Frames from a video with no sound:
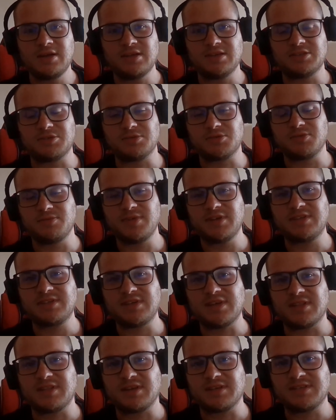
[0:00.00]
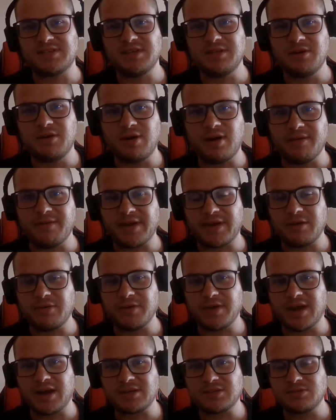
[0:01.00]
je me souvenais de cet incident avec le
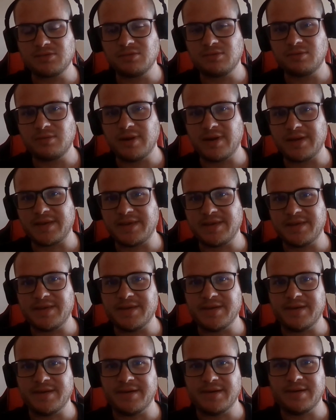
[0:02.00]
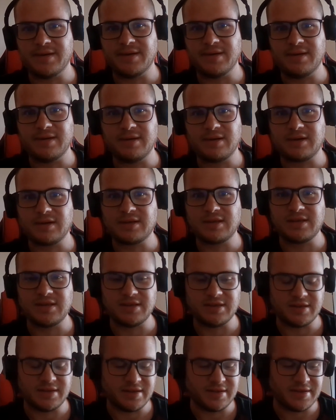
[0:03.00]
garçon là qui euh,
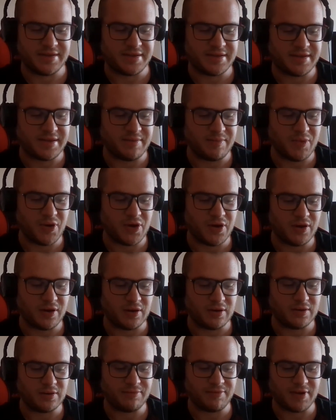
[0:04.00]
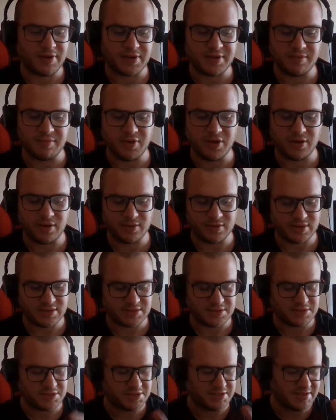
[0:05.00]
qui qui meurt, euh, enfin qui meurt.
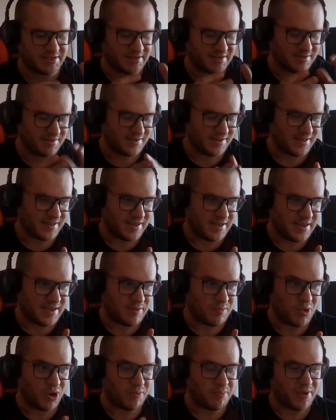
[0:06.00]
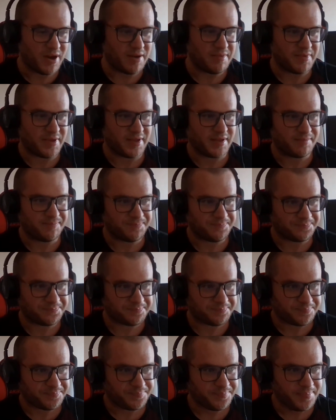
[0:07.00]
Qu'est-ce que Il meurt pas, mais
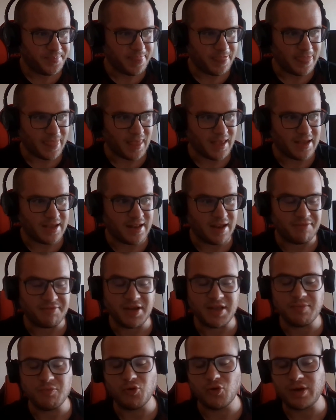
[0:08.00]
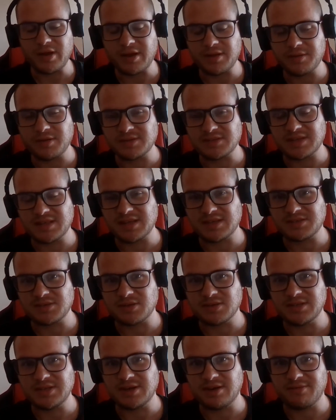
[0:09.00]
il a failli mourir dans un
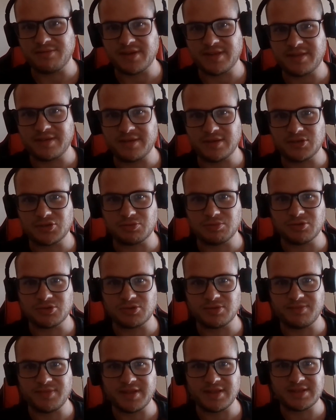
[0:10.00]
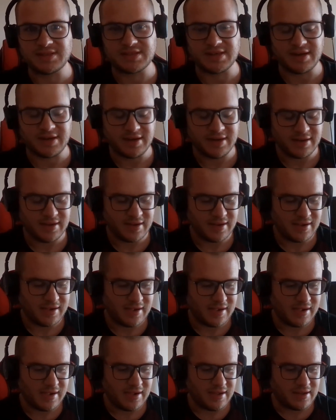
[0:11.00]
incendie en fait. je me souvenais de ça.
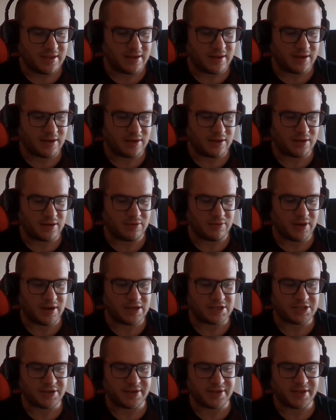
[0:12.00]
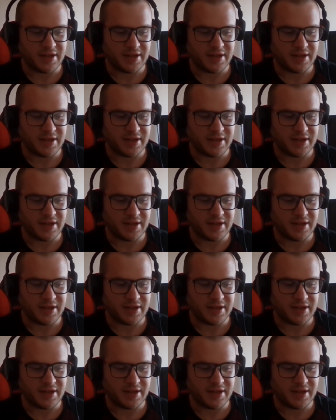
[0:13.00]
Euh, voilà, j'avais